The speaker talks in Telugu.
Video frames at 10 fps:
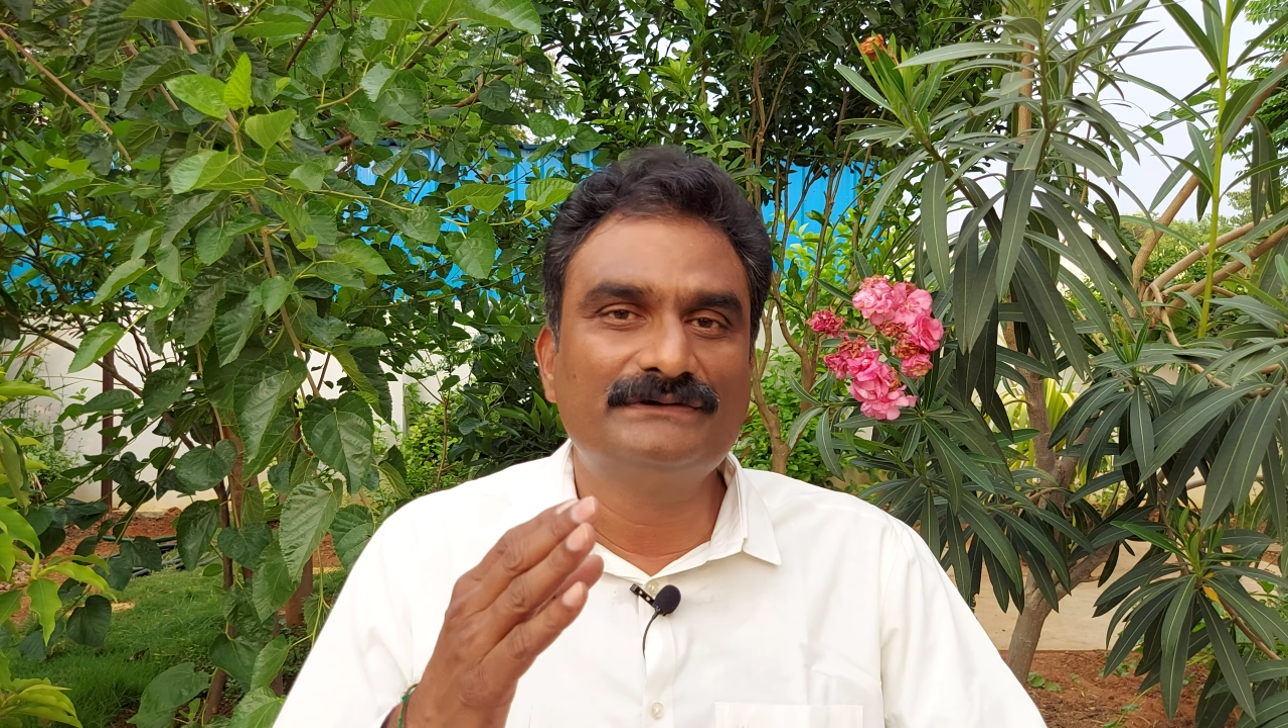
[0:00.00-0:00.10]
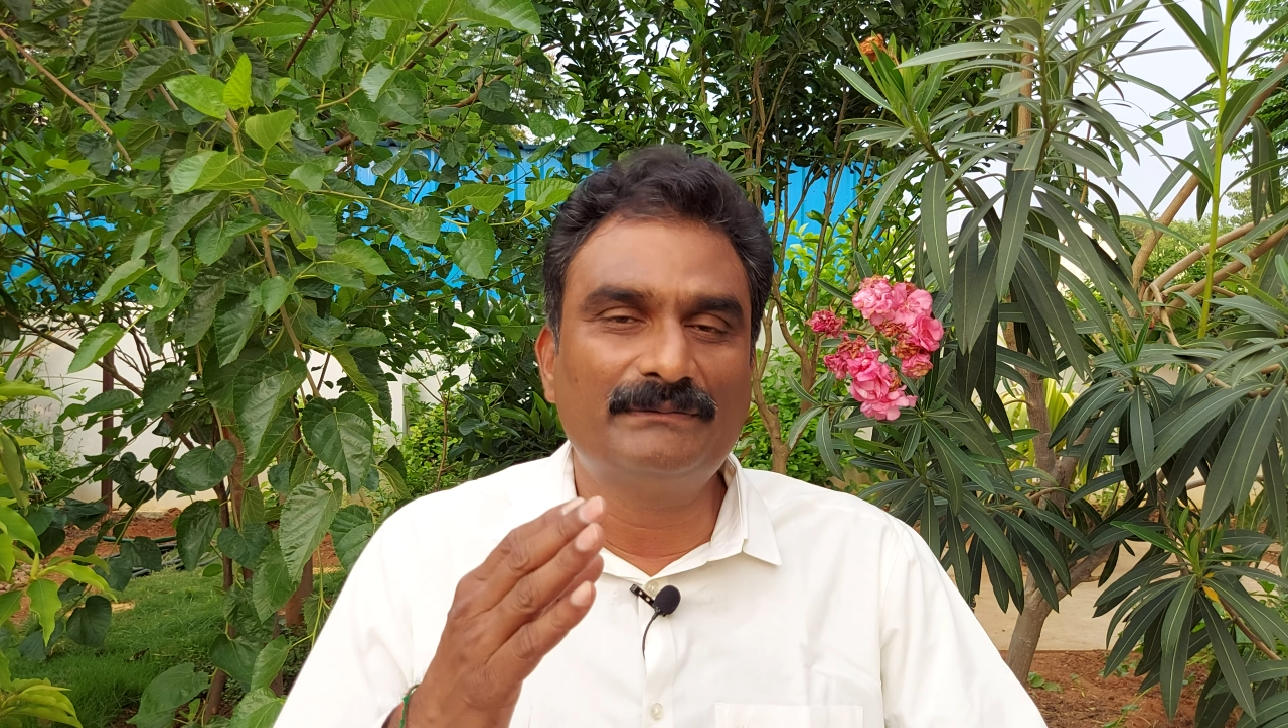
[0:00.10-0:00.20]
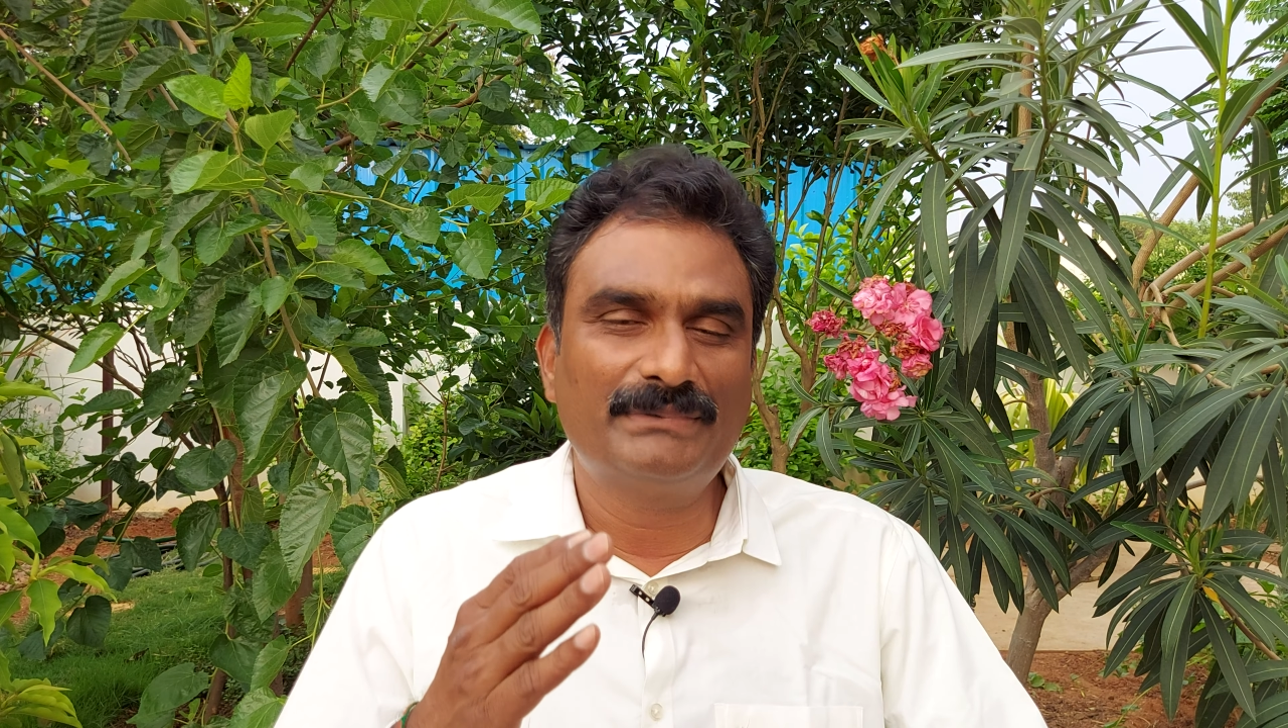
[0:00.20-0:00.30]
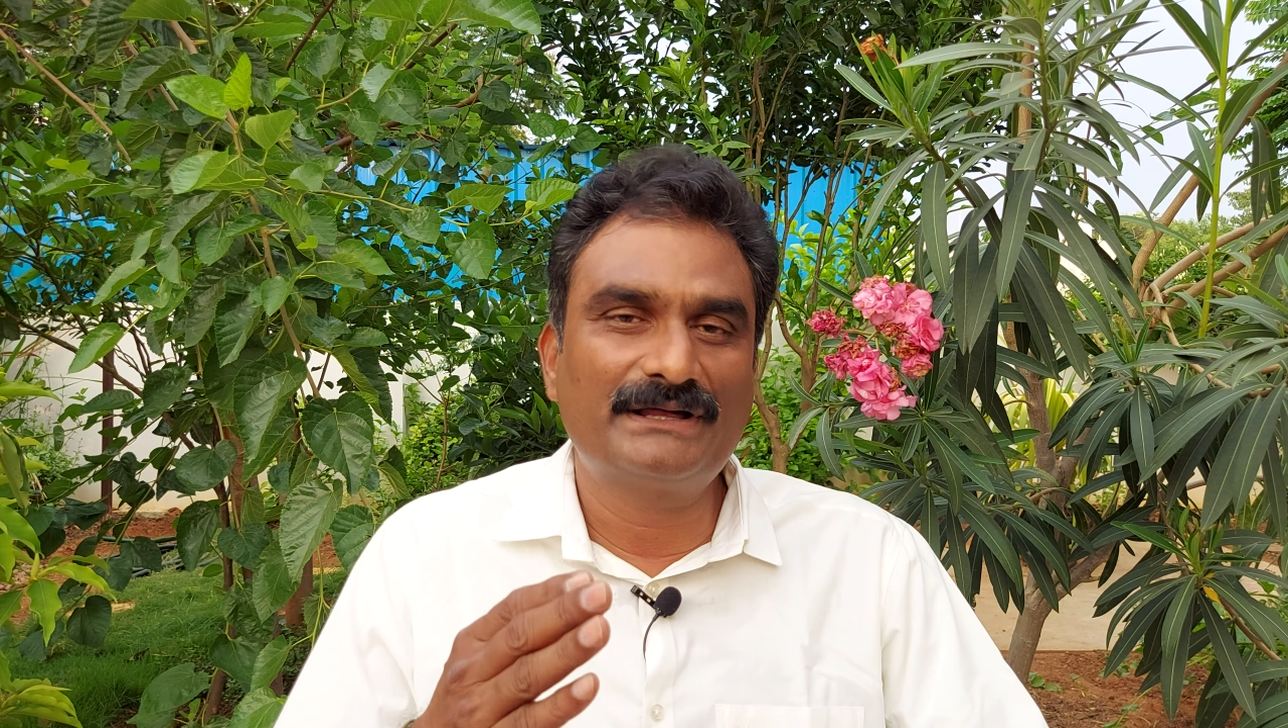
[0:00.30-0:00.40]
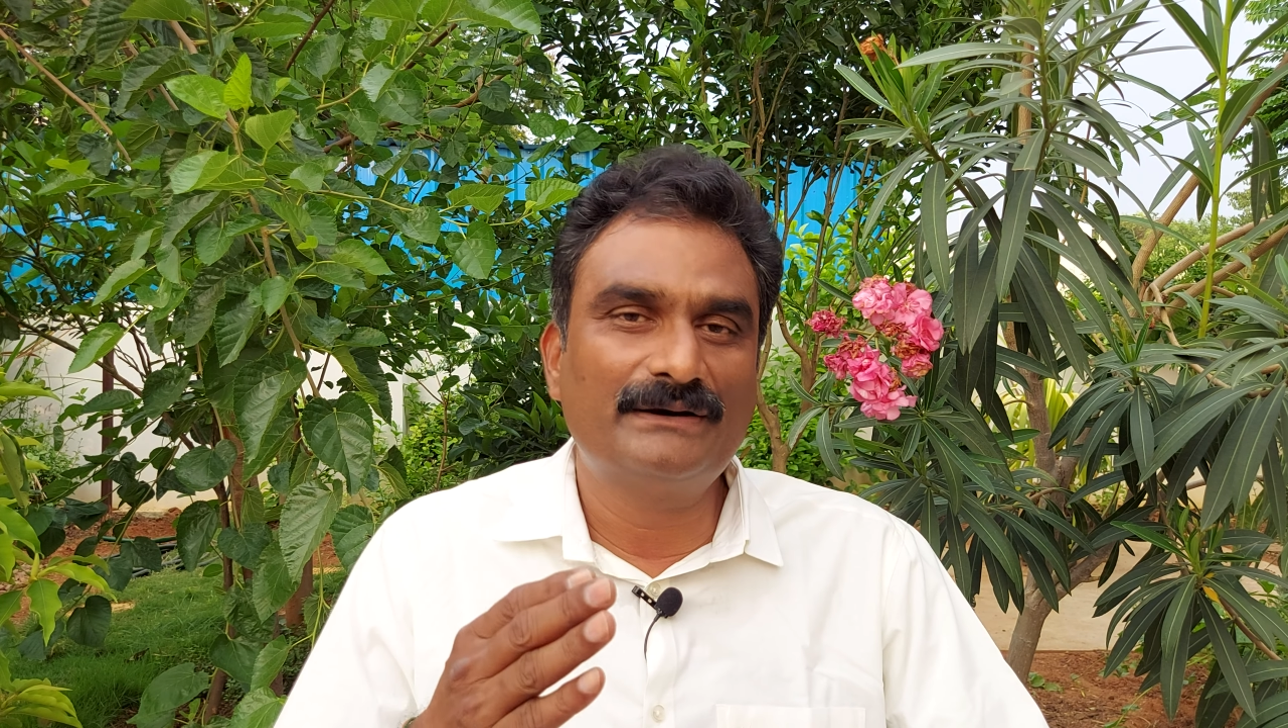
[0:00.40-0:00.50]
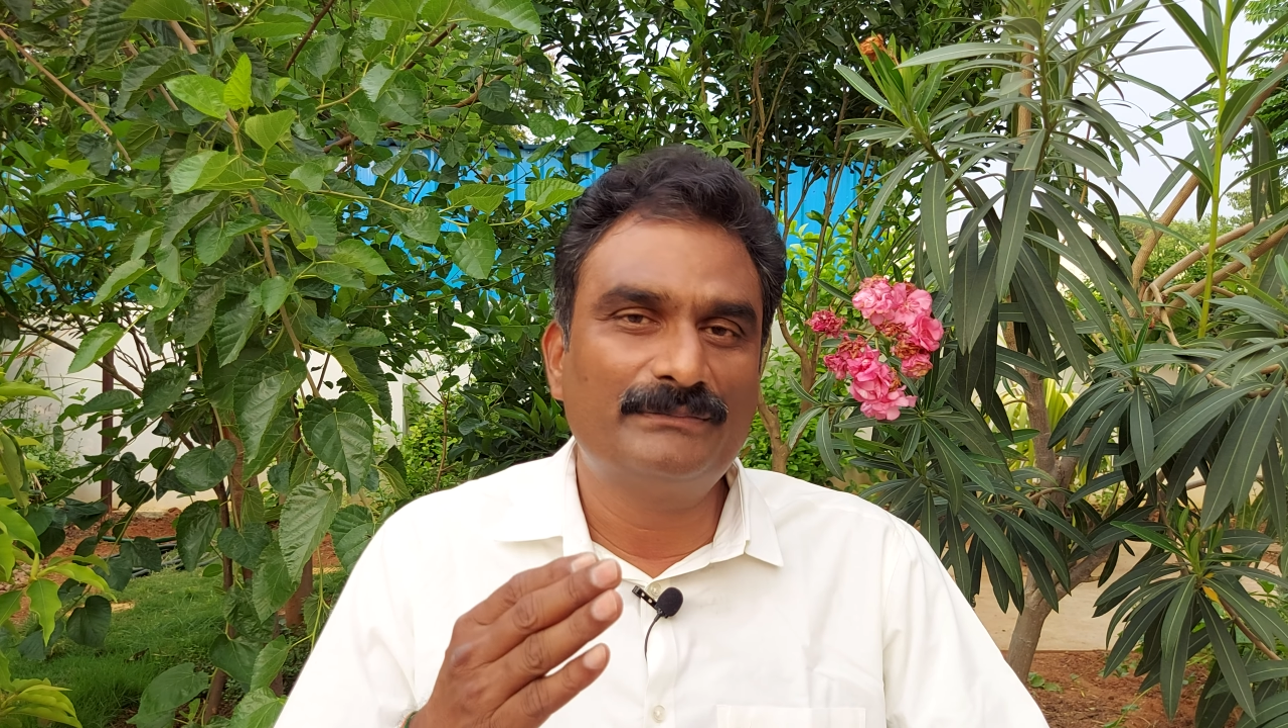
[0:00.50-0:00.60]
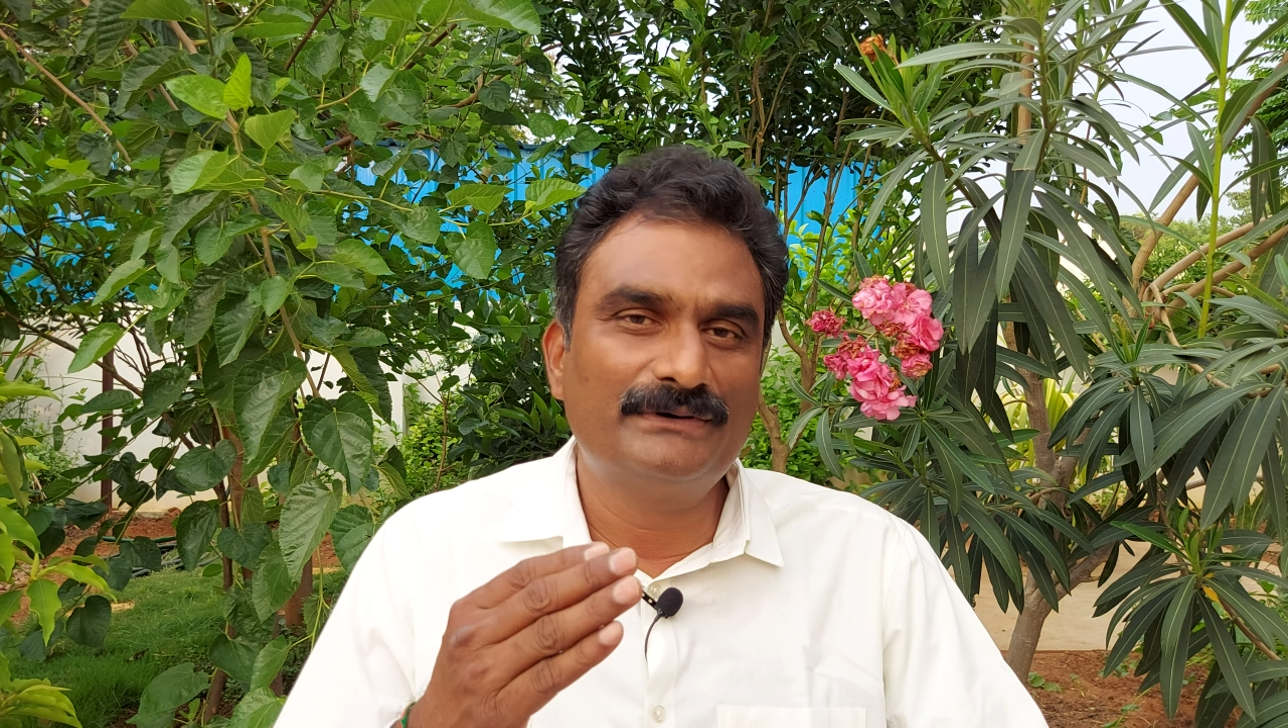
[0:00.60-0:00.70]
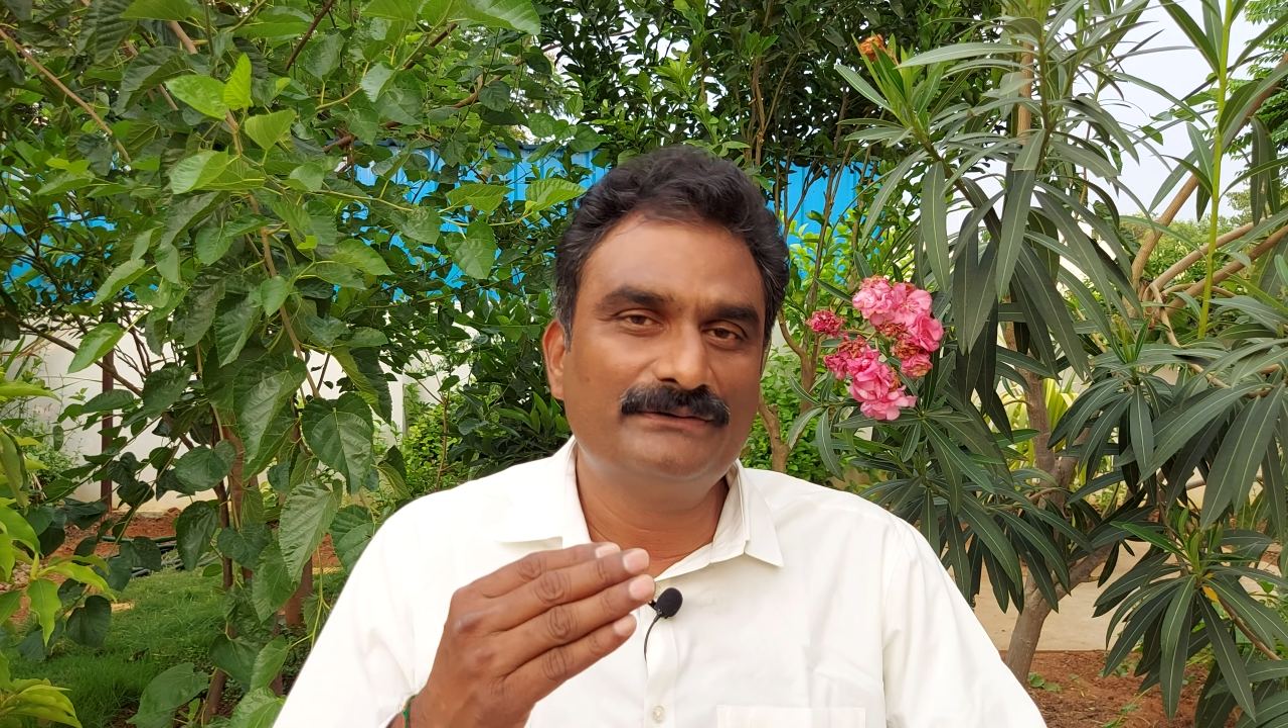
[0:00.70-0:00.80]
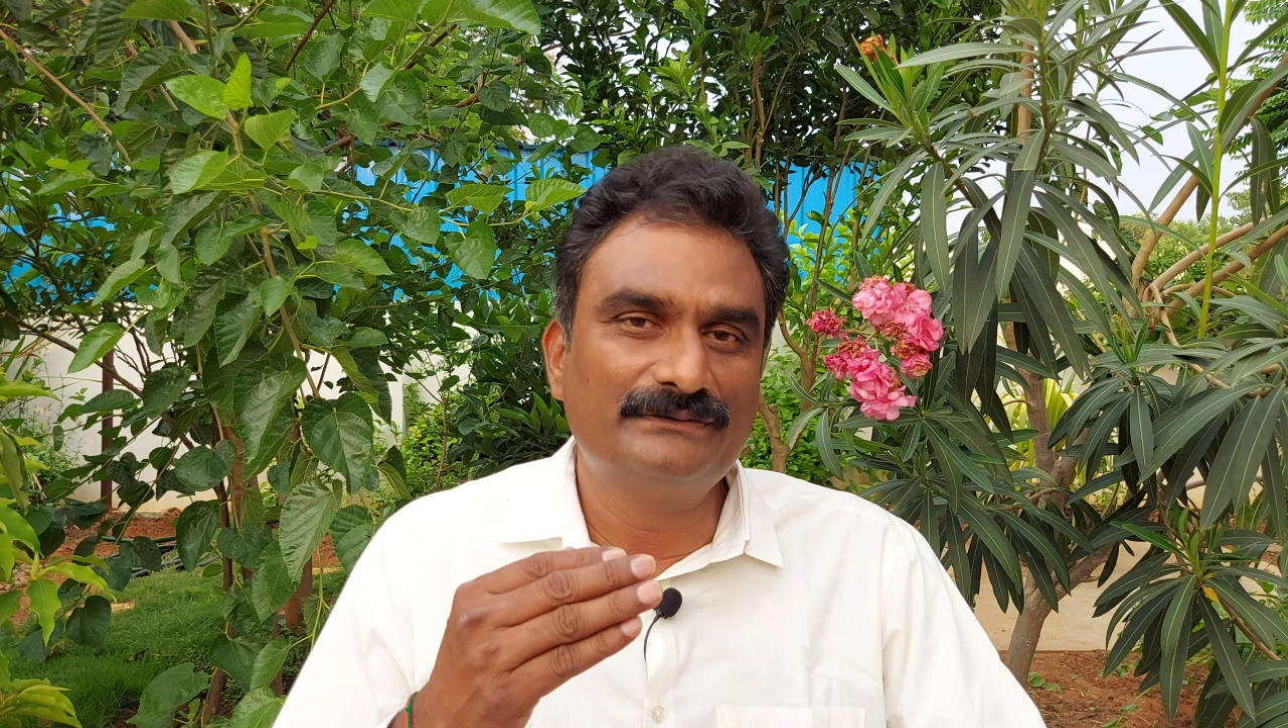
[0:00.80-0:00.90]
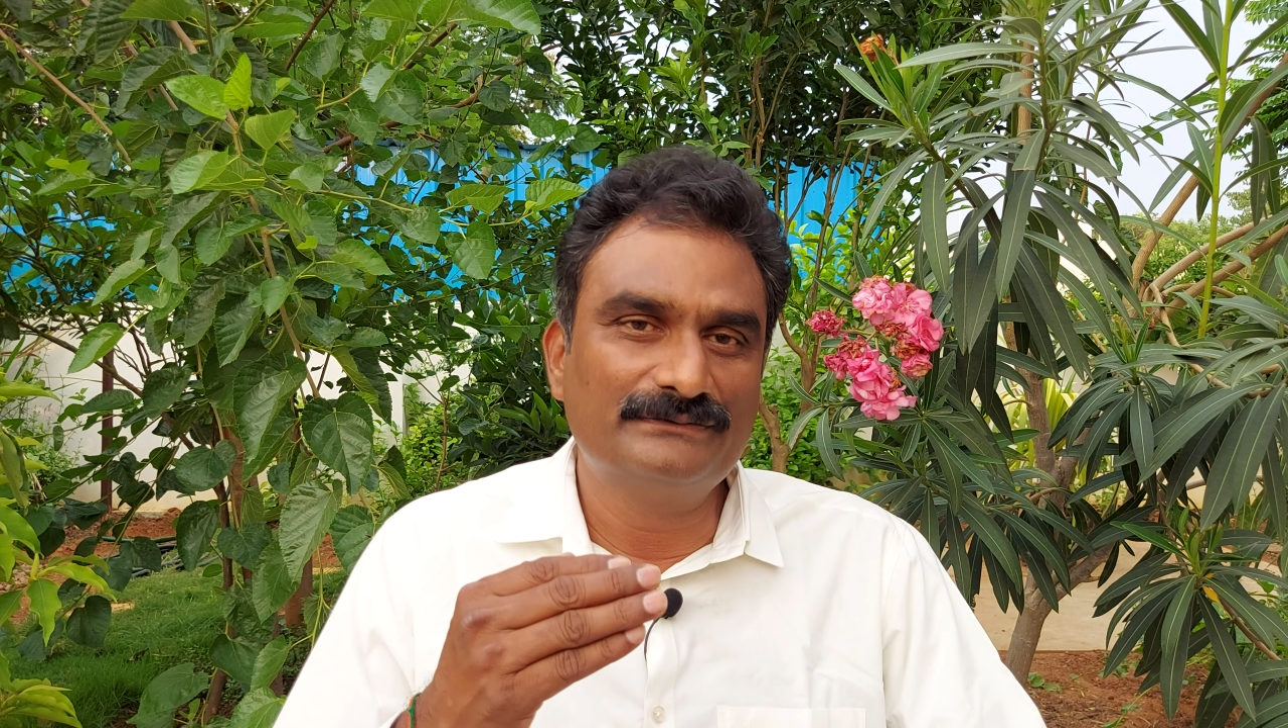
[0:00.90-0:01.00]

ఎప్పటికప్పుడు